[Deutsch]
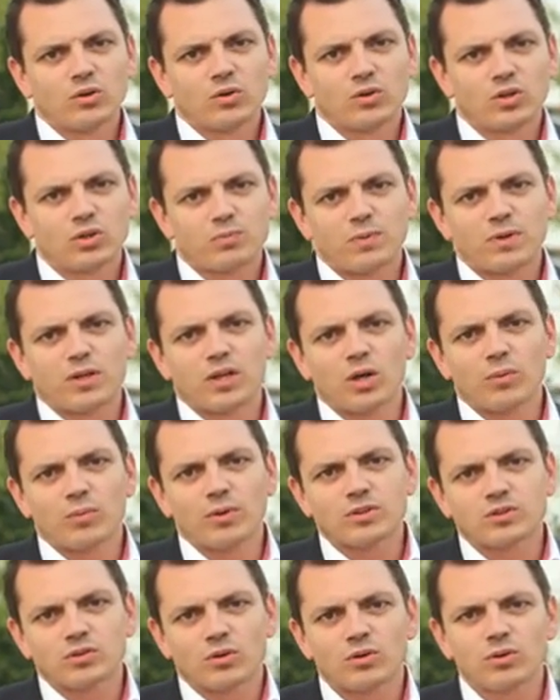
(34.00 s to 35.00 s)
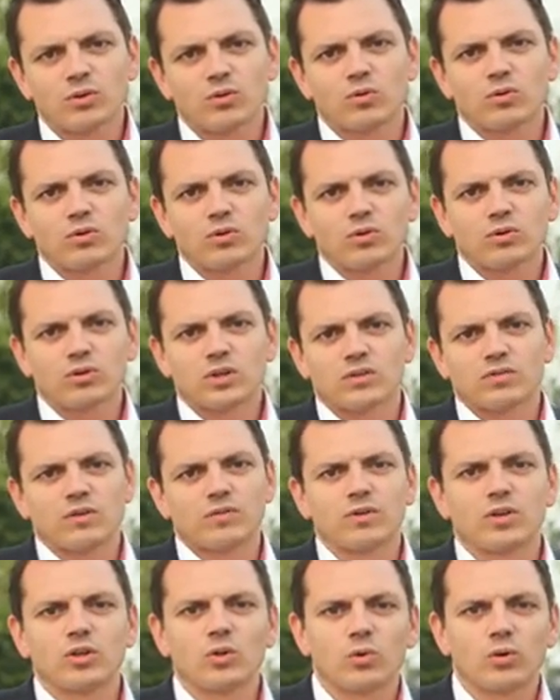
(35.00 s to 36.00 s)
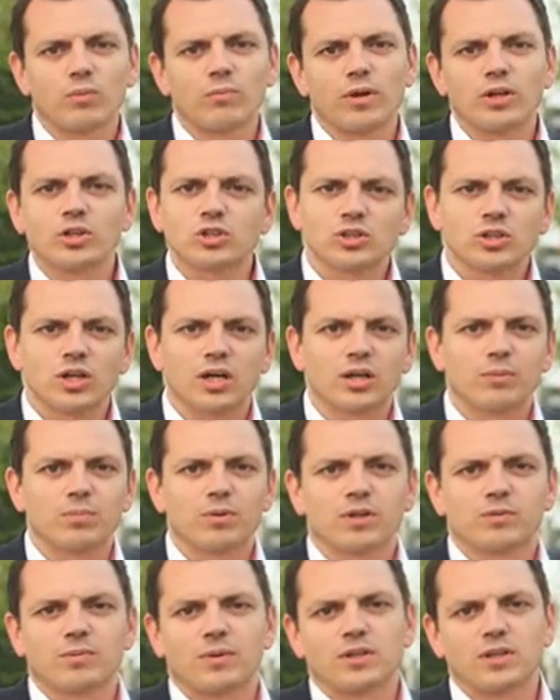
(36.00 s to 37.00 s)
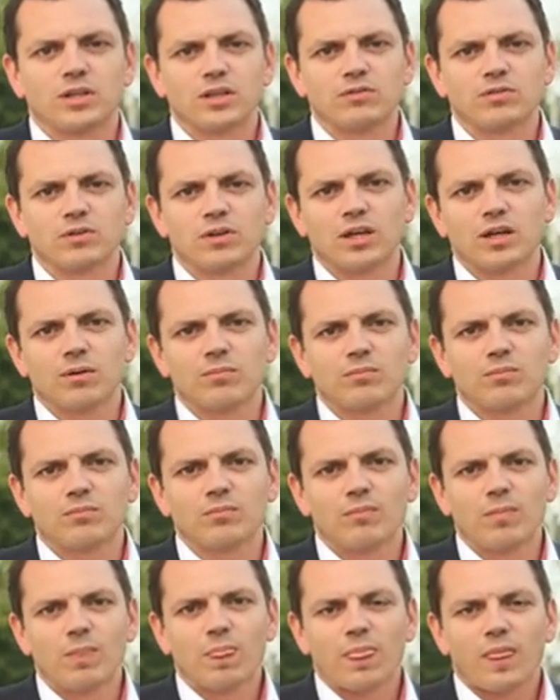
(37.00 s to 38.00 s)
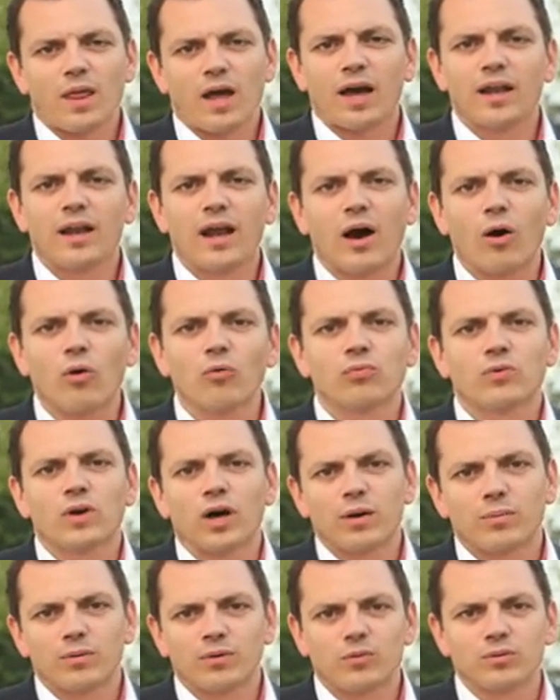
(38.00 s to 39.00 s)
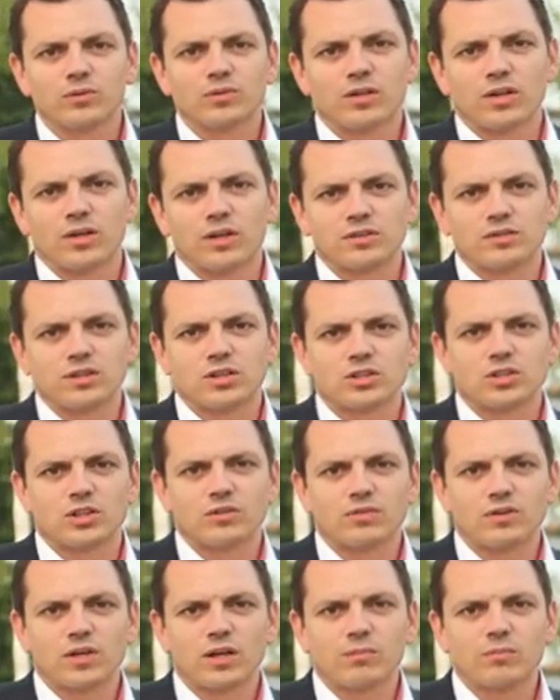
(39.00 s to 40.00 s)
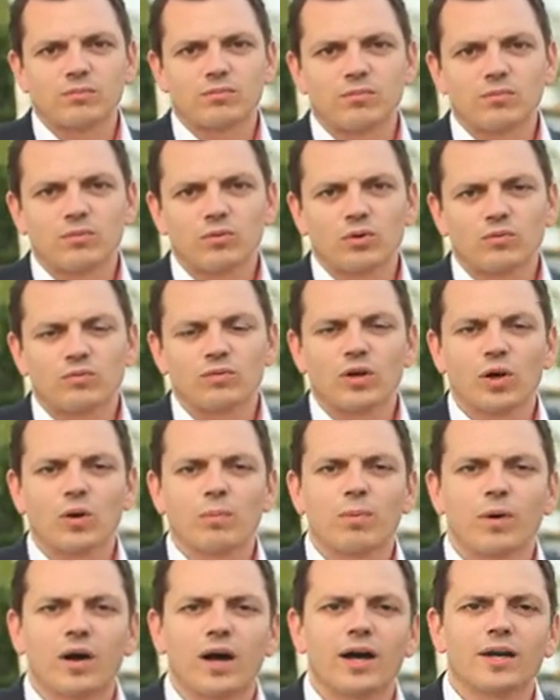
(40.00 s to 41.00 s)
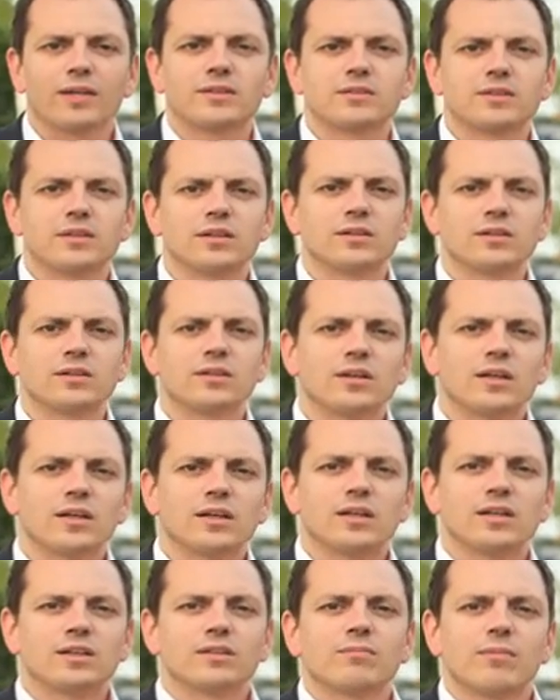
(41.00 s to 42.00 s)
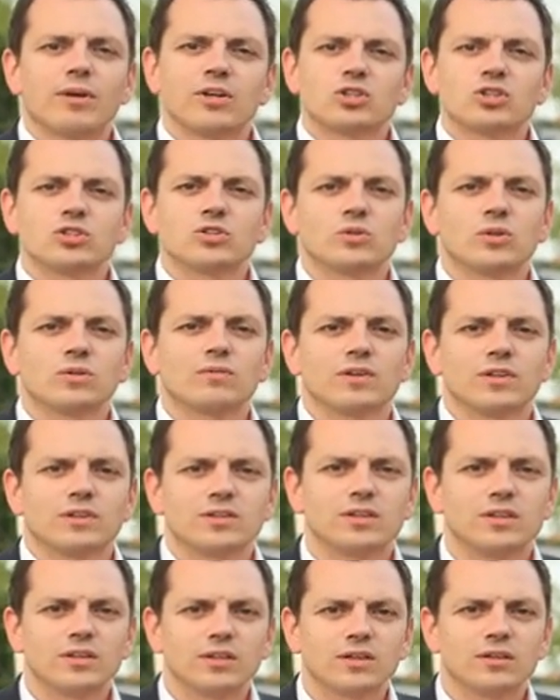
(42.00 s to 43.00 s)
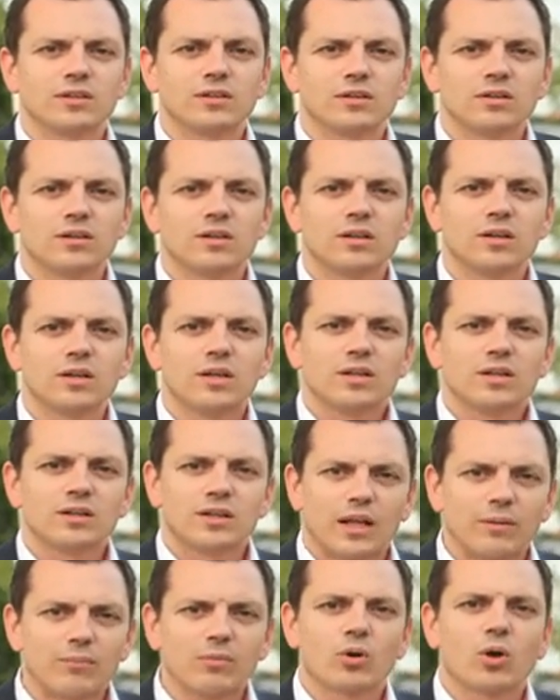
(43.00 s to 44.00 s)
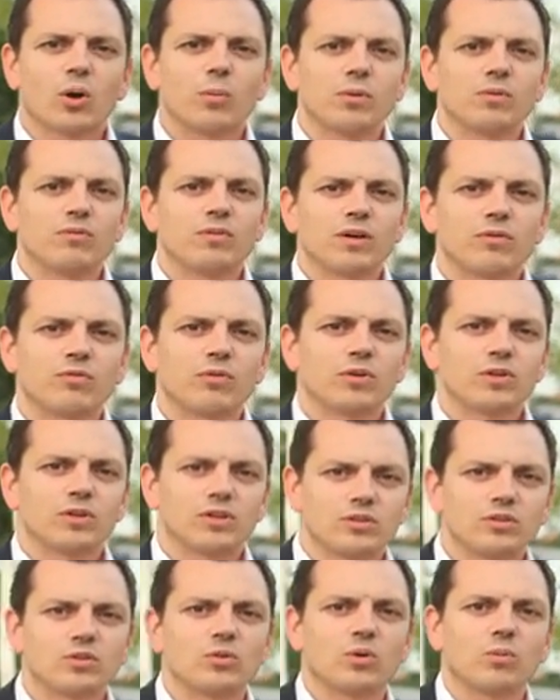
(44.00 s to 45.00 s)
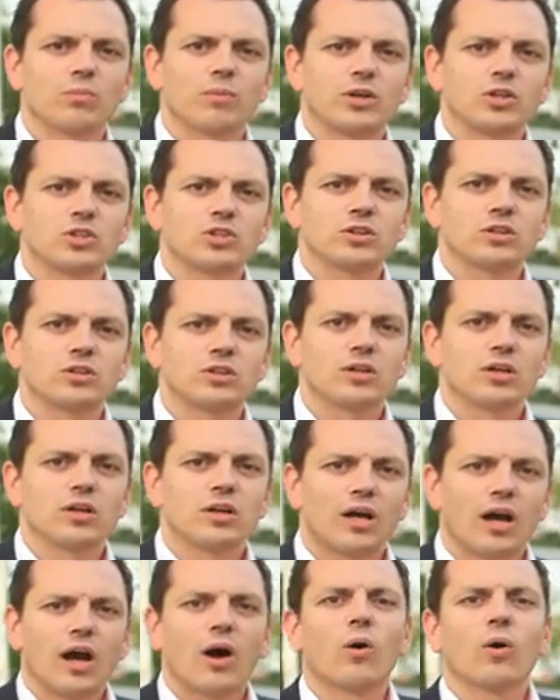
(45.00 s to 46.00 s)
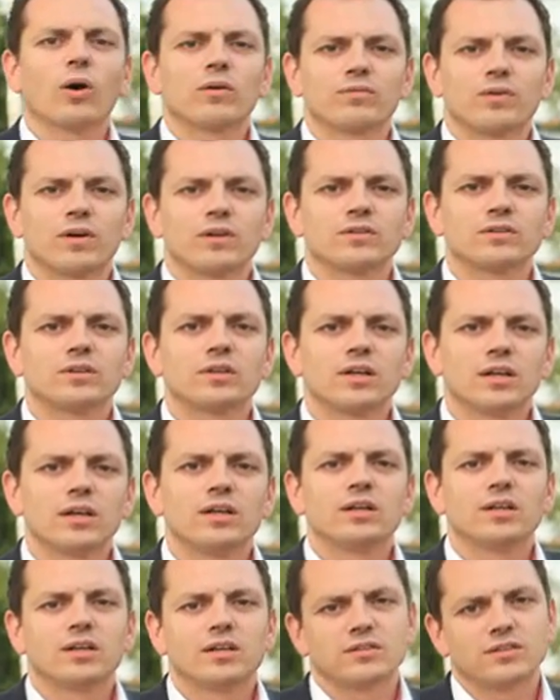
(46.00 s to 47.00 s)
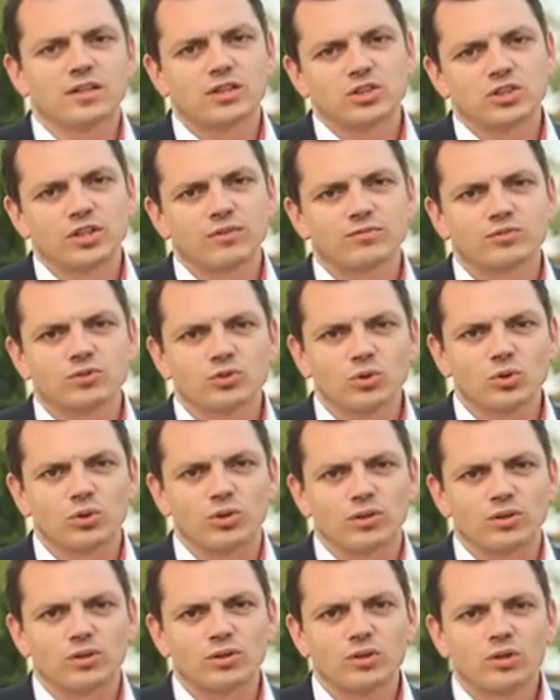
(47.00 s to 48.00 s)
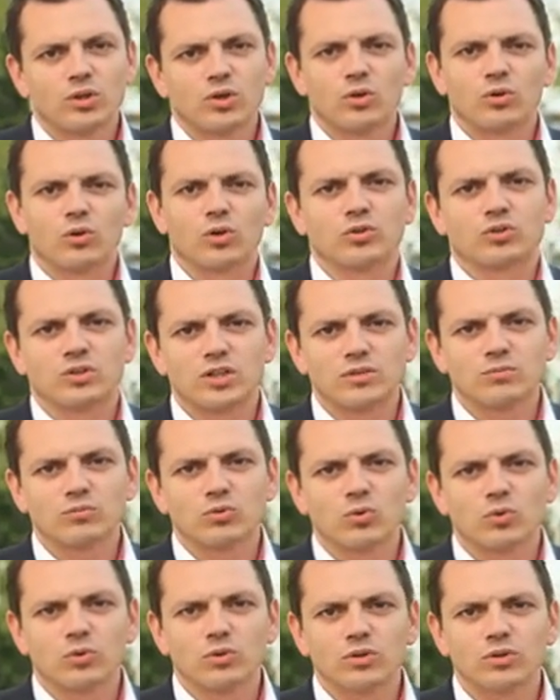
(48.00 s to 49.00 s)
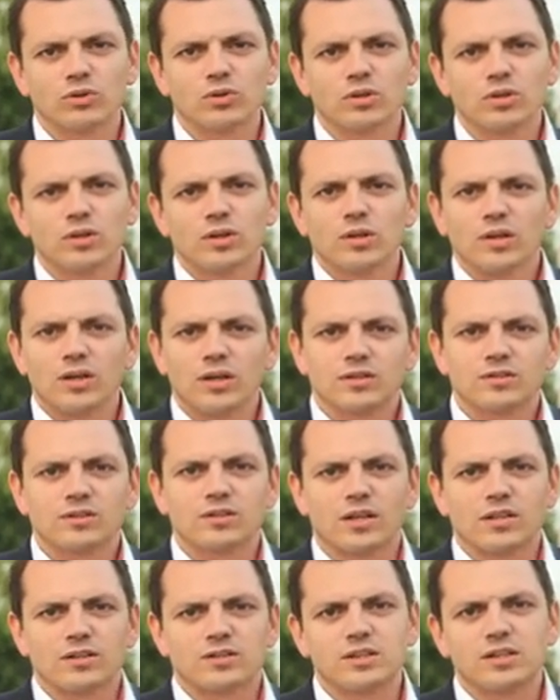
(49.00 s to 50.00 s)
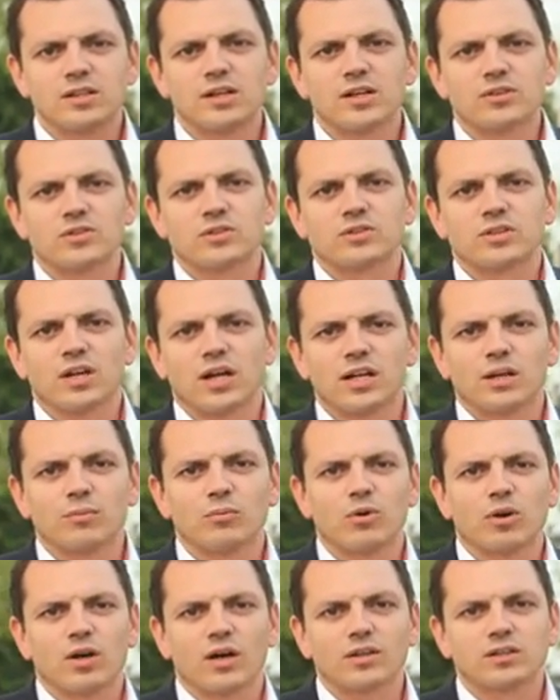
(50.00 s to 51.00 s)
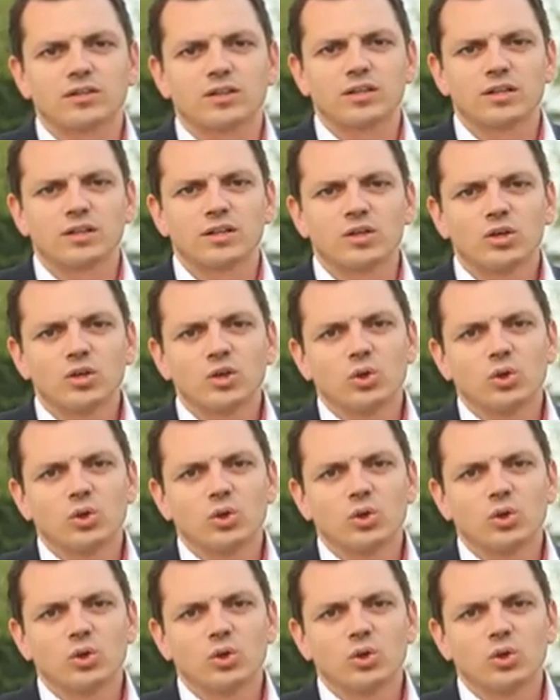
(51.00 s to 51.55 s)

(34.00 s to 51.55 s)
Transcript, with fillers: und ich bin der Überzeugung, dass wenn wir jungen Menschen eine Perspektive geben, eine Aufgabe in unserer Gesellschaft geben und wir auch bereit sind, in diesen Menschen zu investieren, dann bekommen wir von diesen jungen Menschen auch etwas in die Gesellschaft zurück. Und aus diesem Grund ist es ein Ziel der Sozialdemokratie,